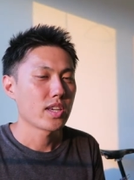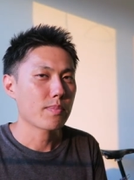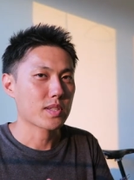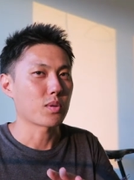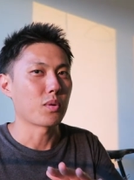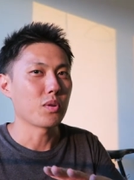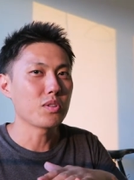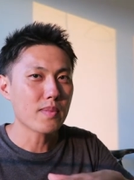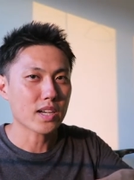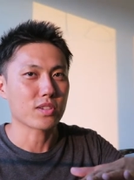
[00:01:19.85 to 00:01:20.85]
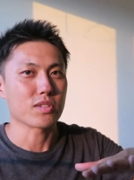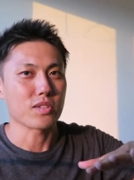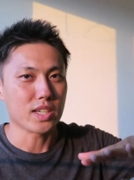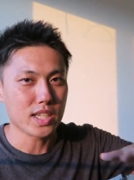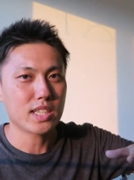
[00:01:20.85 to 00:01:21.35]
やっぱそのうまく
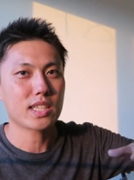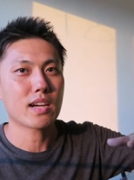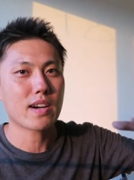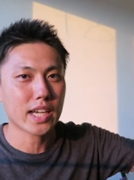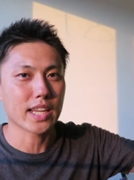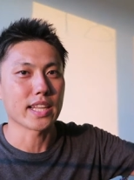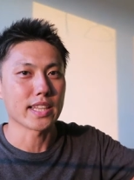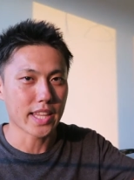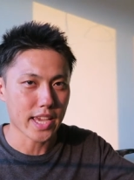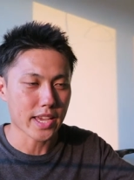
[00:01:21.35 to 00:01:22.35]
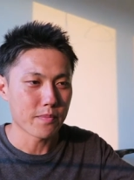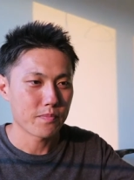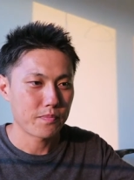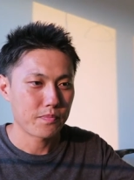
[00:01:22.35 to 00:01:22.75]
いったわけなんで